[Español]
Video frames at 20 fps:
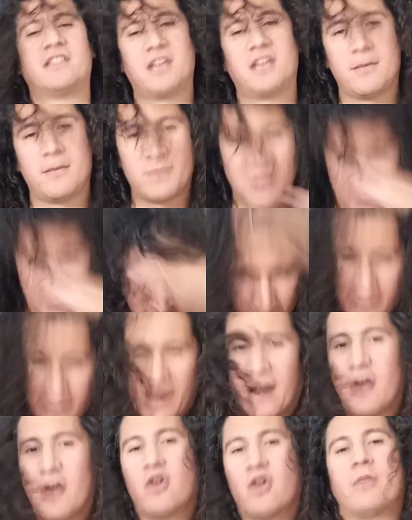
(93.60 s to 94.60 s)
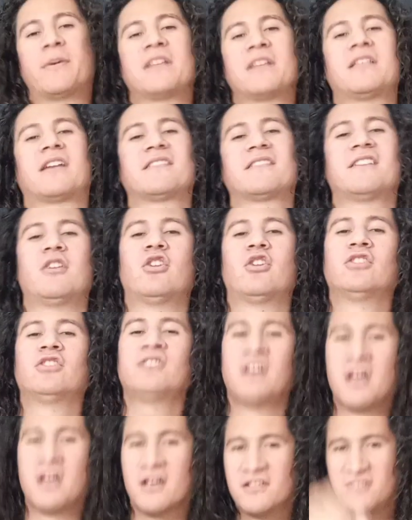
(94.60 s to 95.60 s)
tips para no
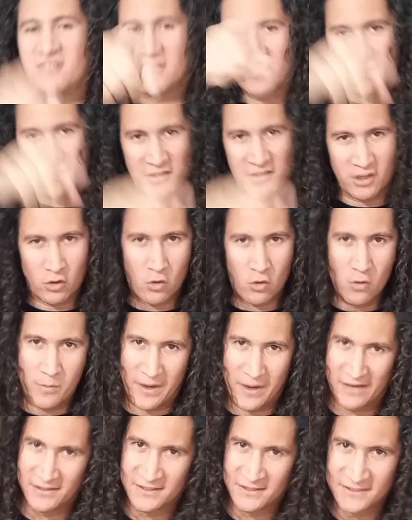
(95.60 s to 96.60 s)
prestárselos sin sentir culpa.